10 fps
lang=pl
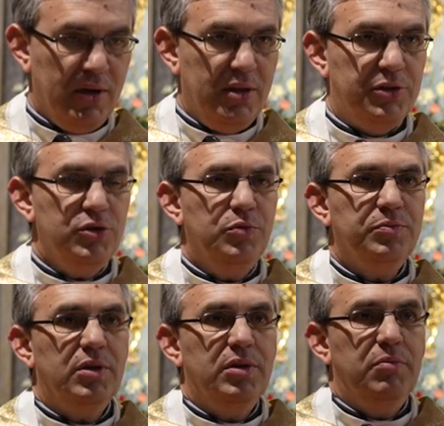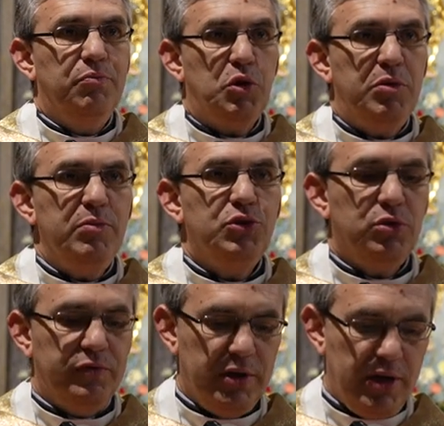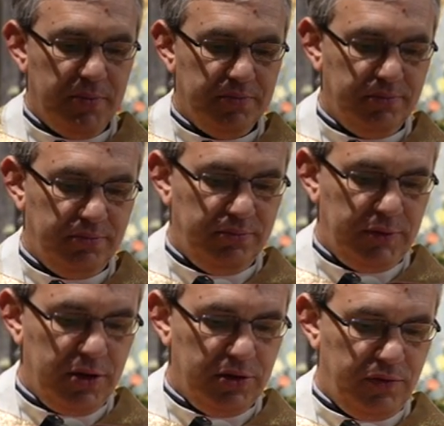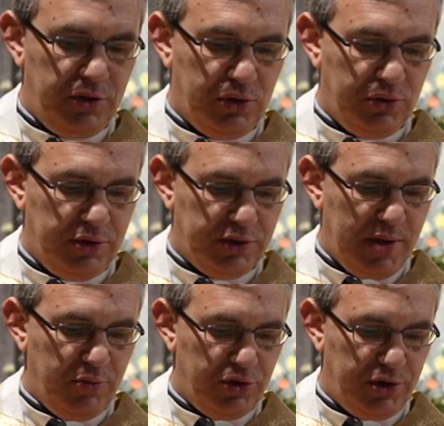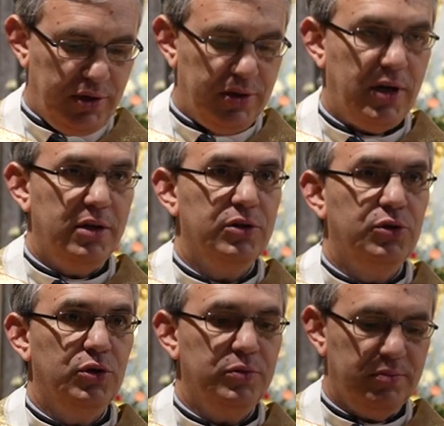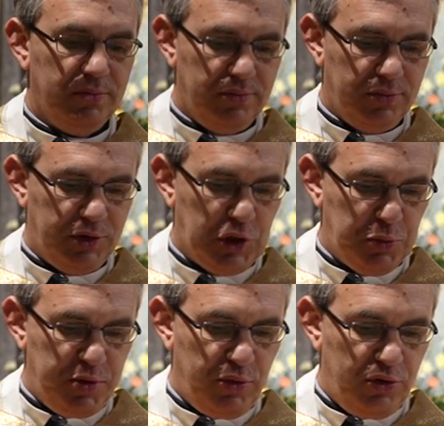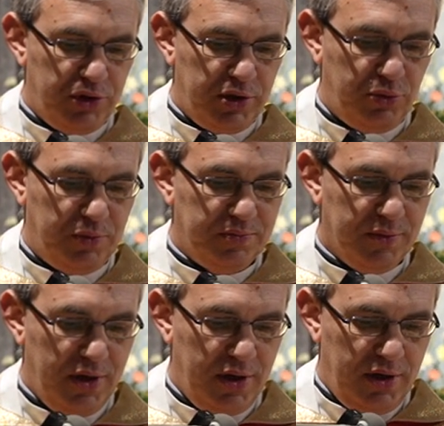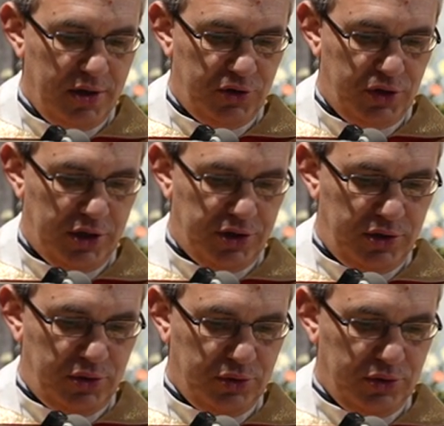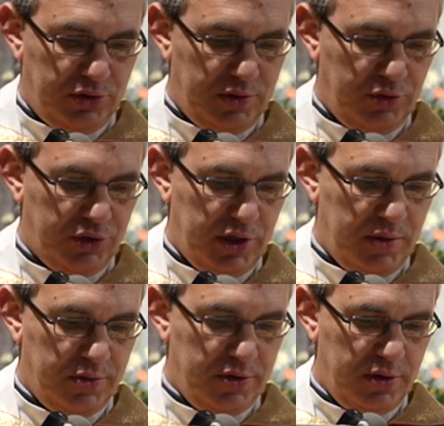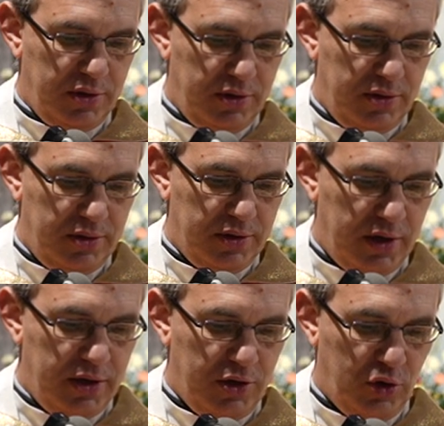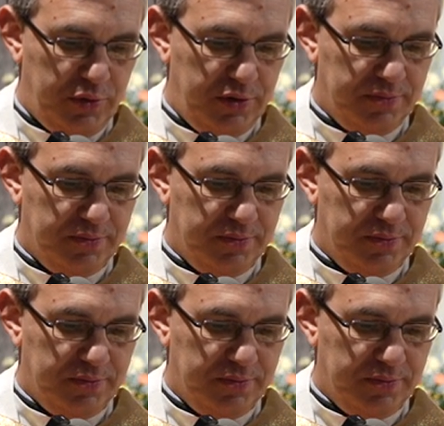Dlatego problemem człowieka nie jest w istocie sam grzech, ale to, co robi po grzechu, czy raczej to, co z tym grzechem dalej robi.